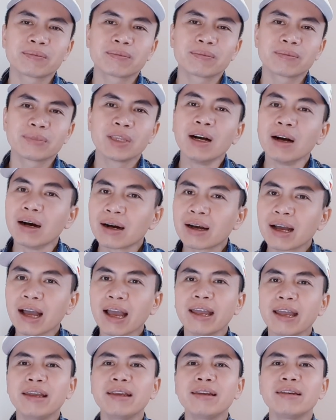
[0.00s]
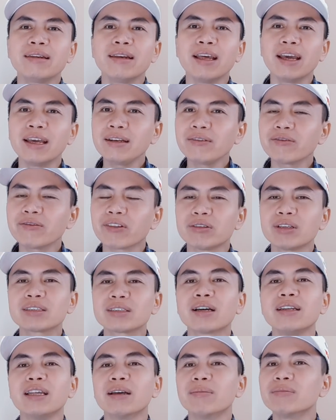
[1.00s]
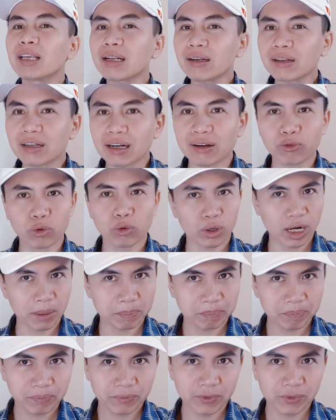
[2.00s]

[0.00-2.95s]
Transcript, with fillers: thường hay đến vào những thời điểm rất là phù hợp